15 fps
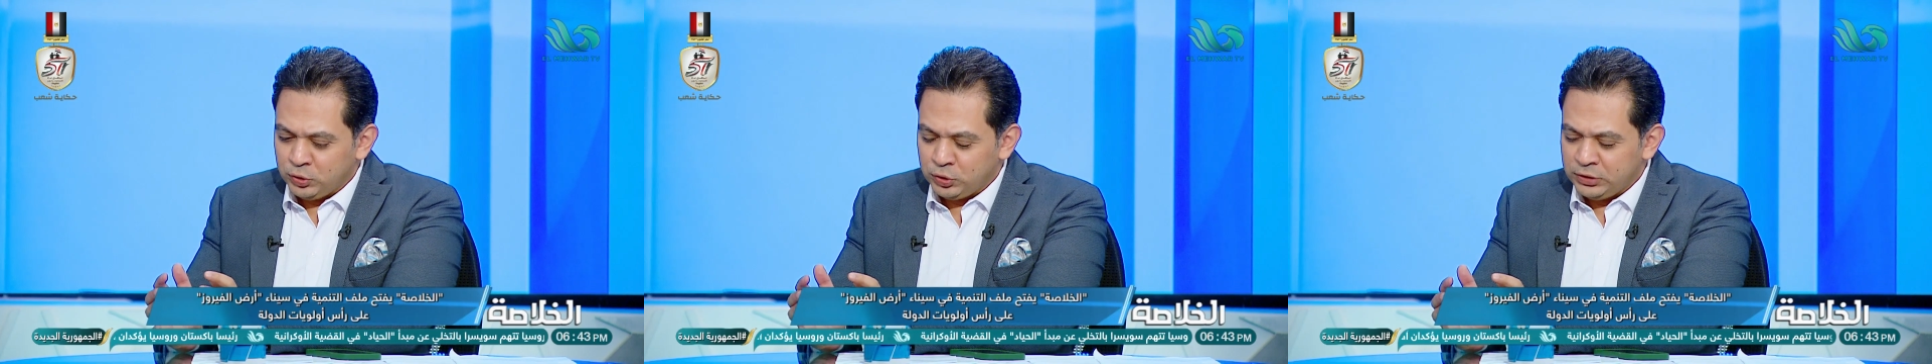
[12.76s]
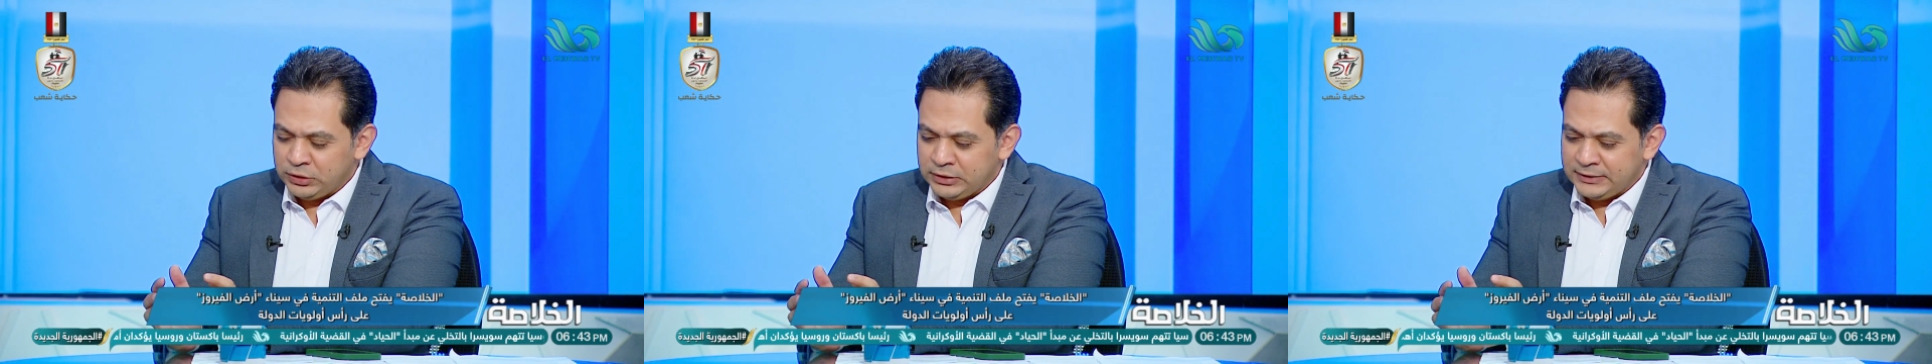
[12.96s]

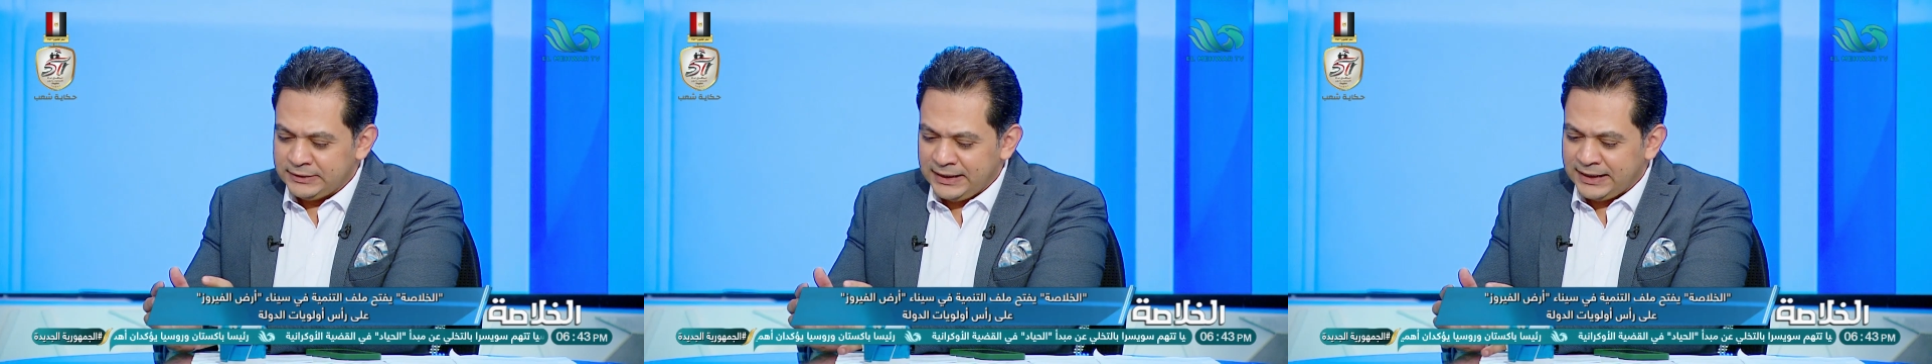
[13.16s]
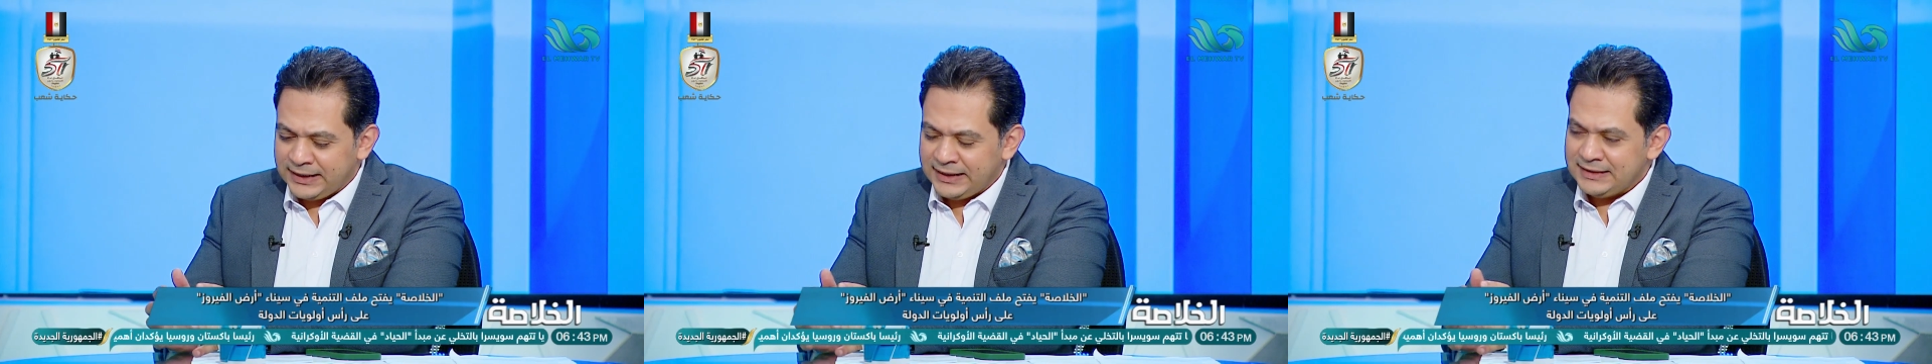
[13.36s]

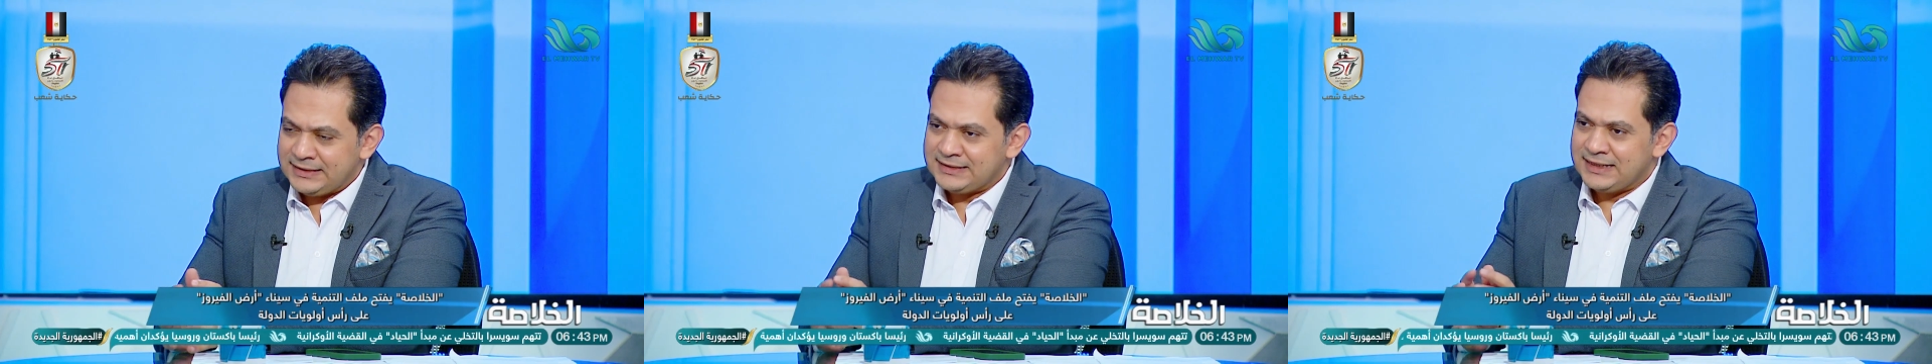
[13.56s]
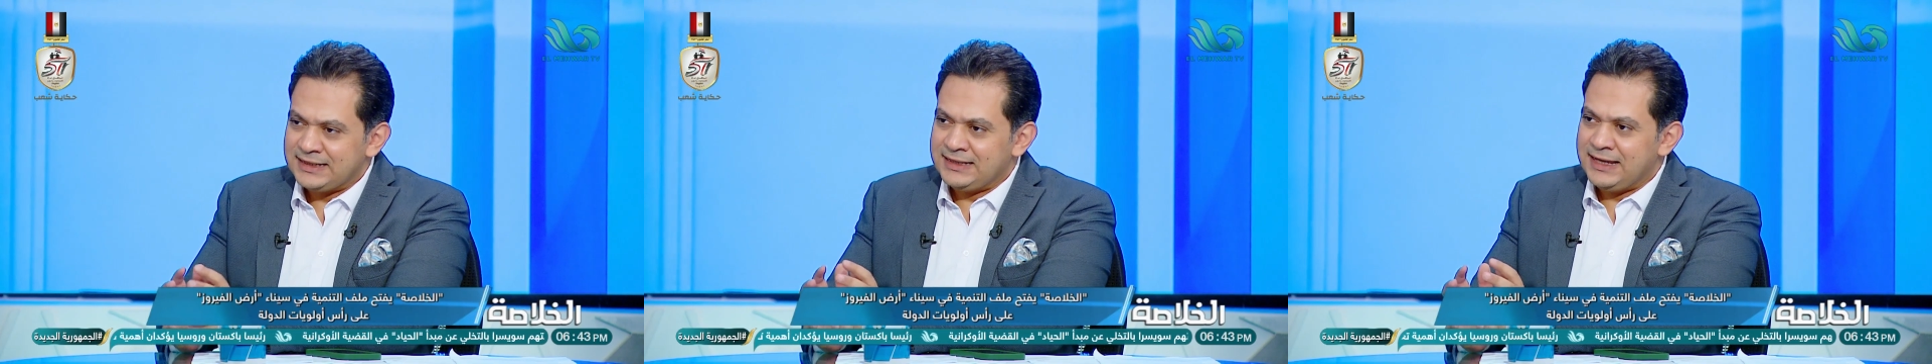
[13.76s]

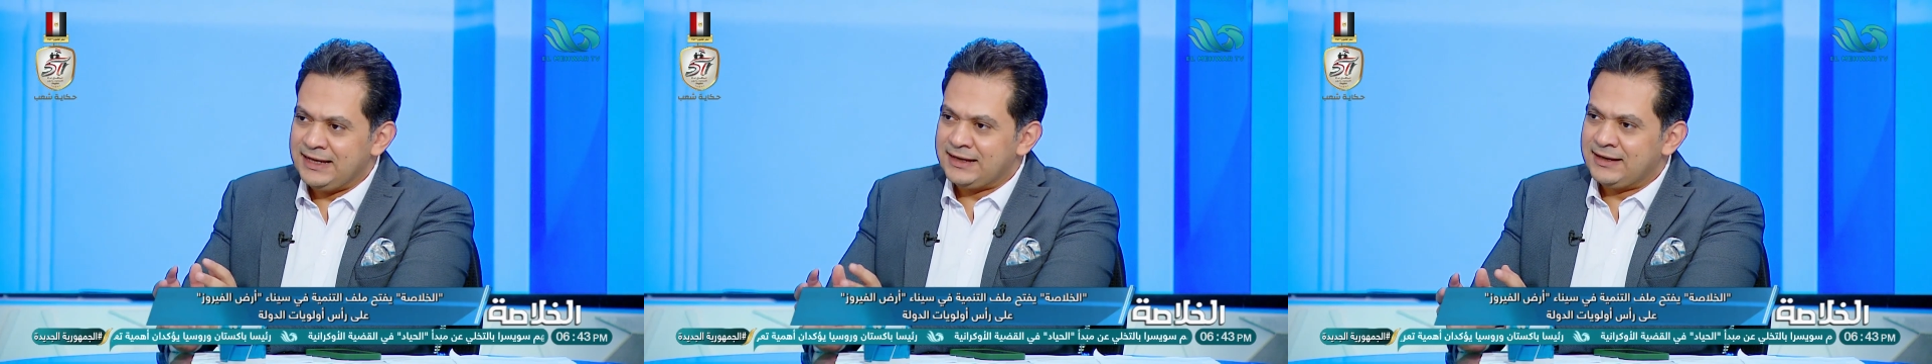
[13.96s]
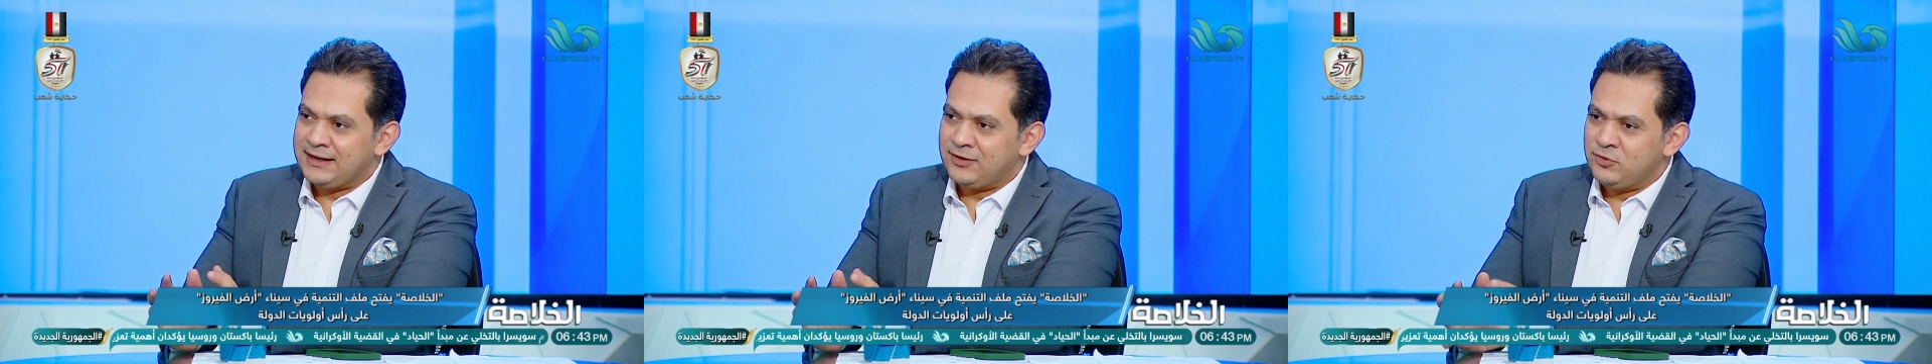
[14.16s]
ندخل
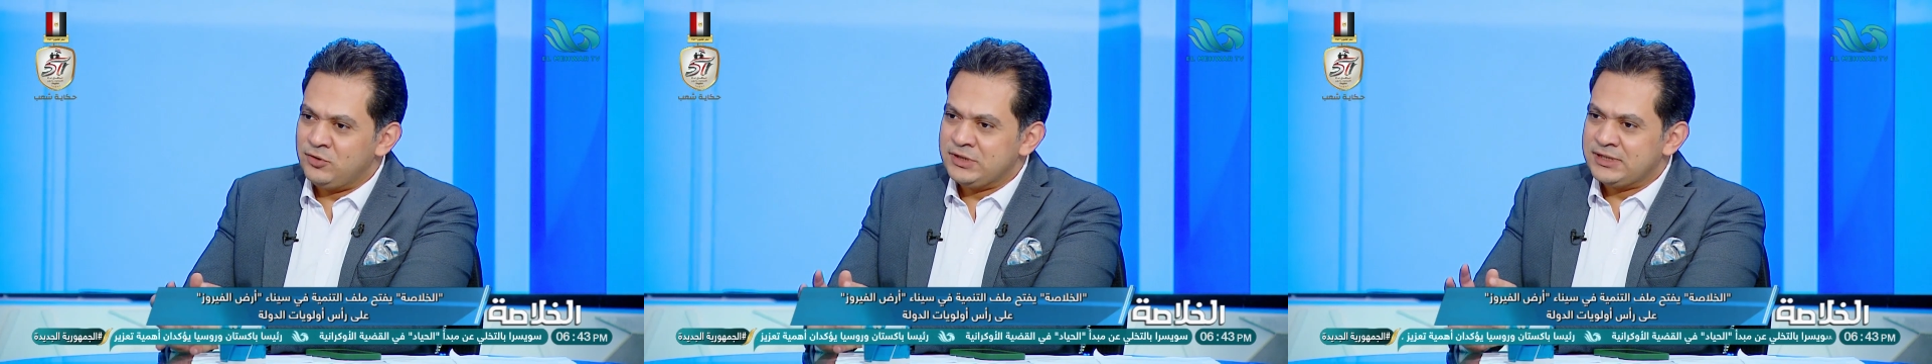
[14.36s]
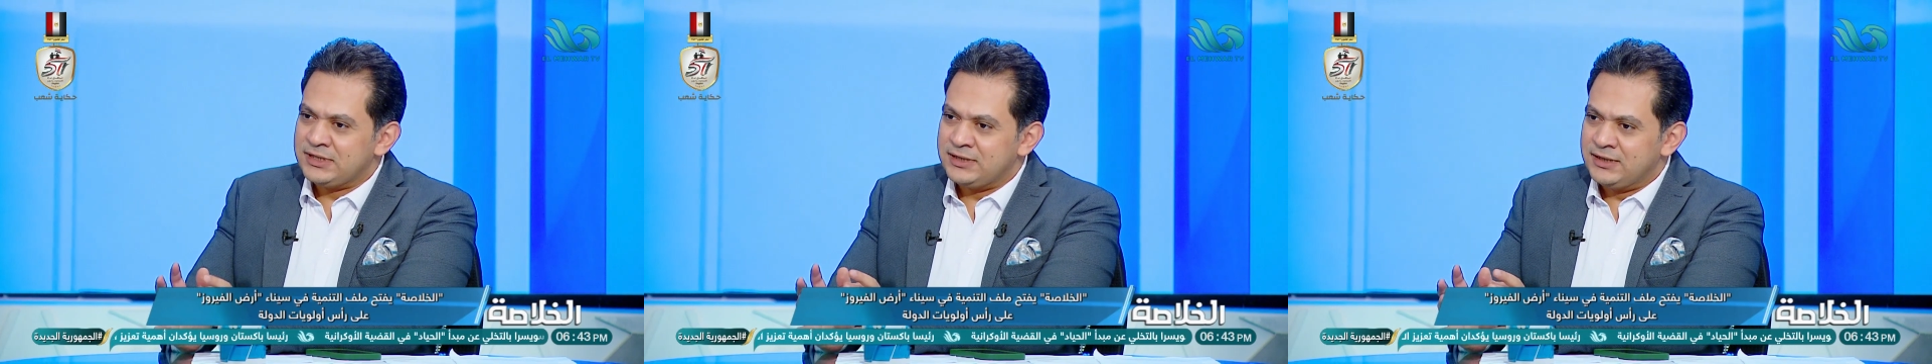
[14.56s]
سيناء
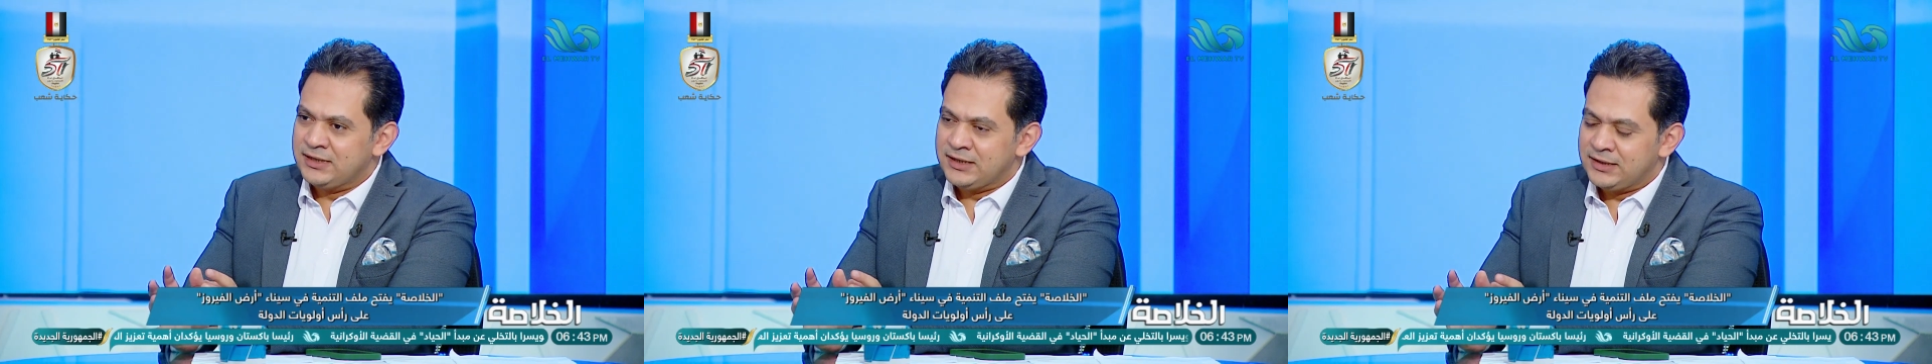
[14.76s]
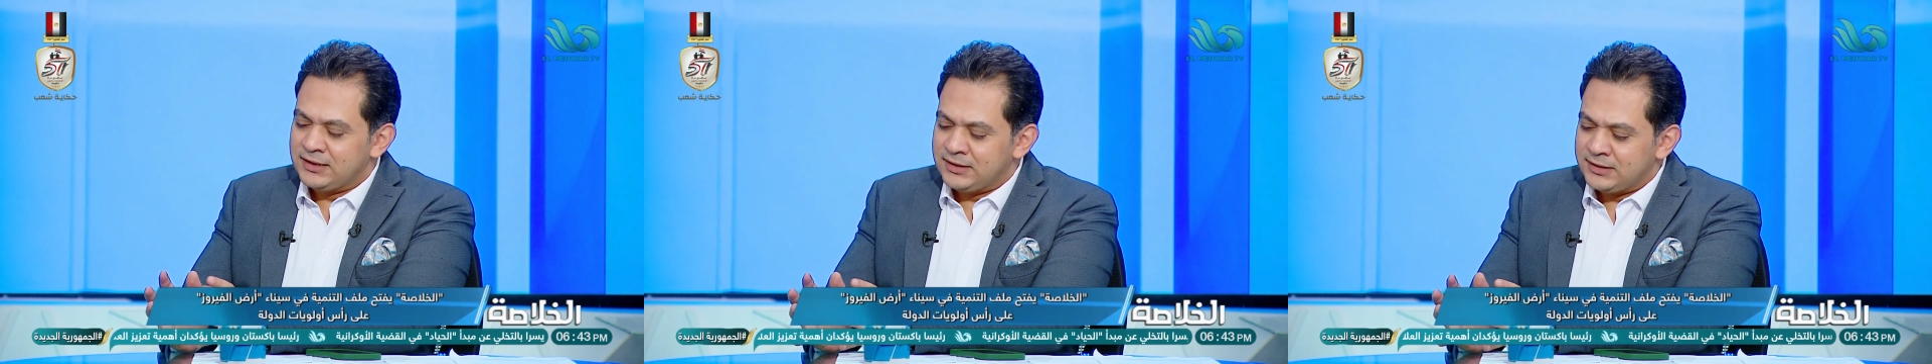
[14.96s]
كجزء
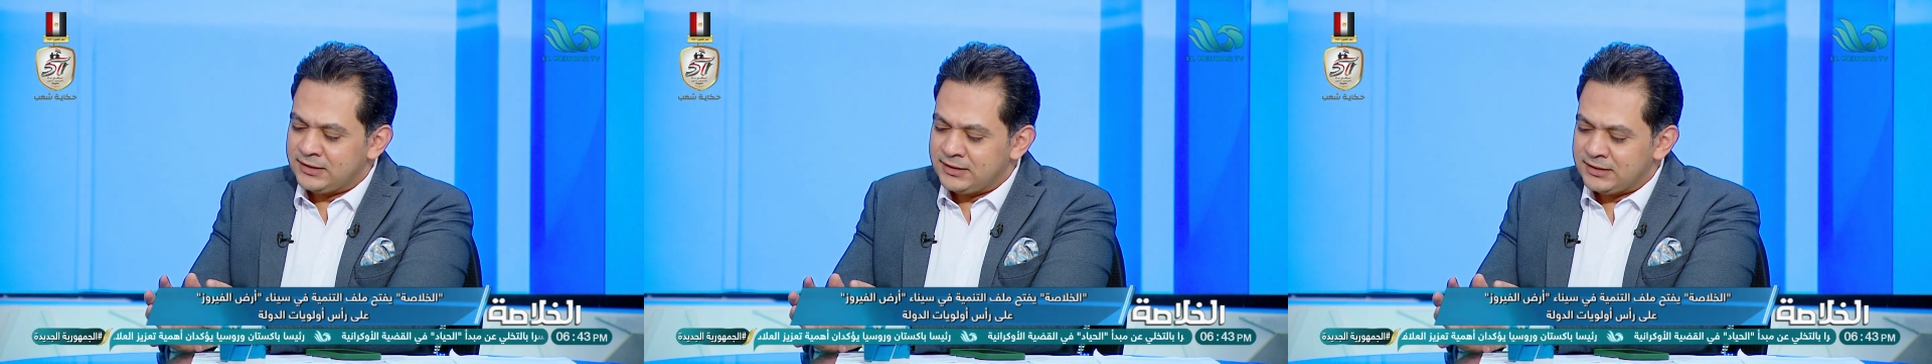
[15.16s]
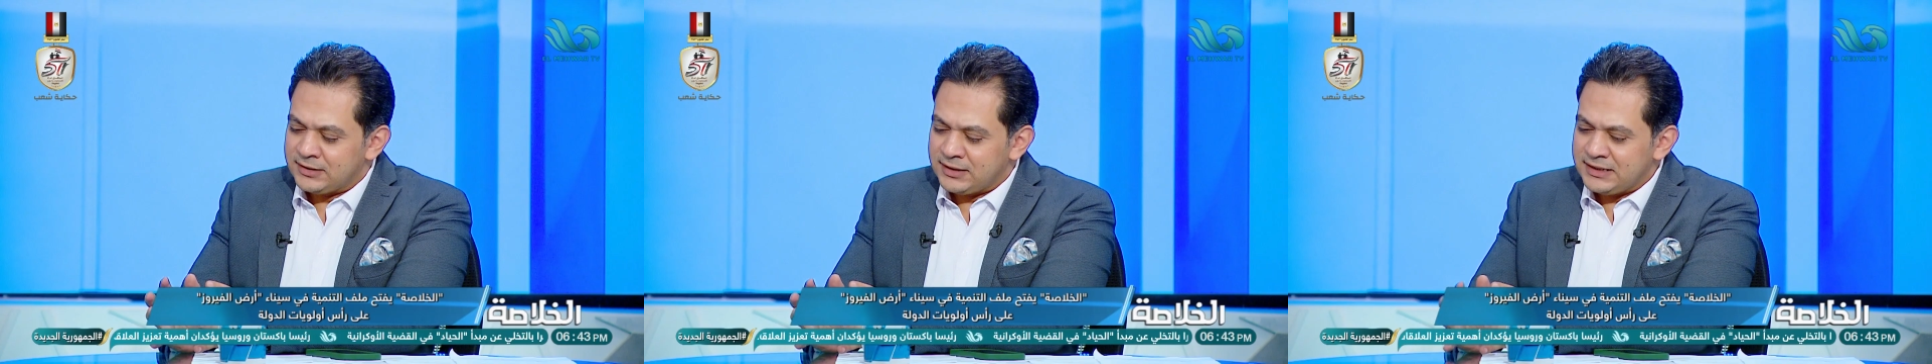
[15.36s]
آه،